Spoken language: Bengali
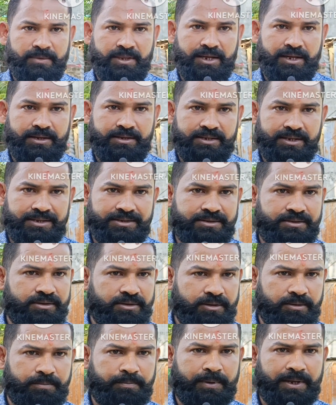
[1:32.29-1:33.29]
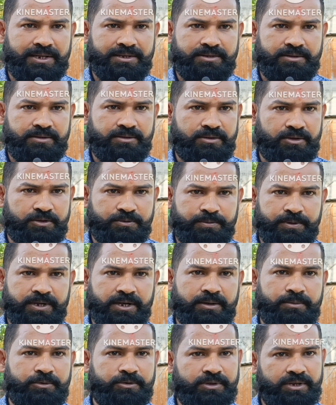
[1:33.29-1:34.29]
তার জাস্ট পাঁচ দশ
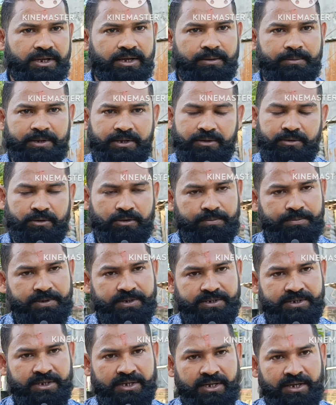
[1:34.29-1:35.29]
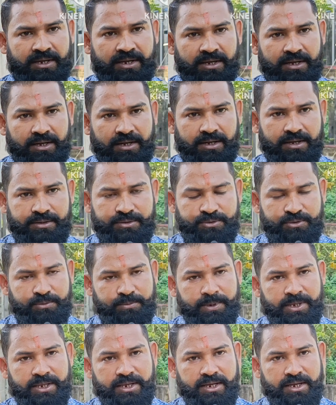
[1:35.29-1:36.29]
ফিটের মধ্যে আমাদের অফিস আর
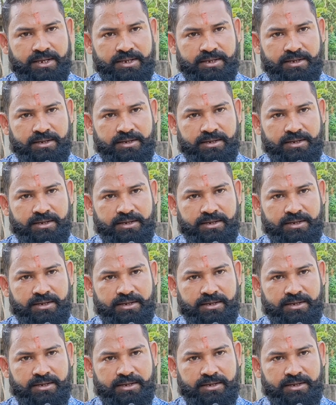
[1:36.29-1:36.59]
জুনবেদিয়া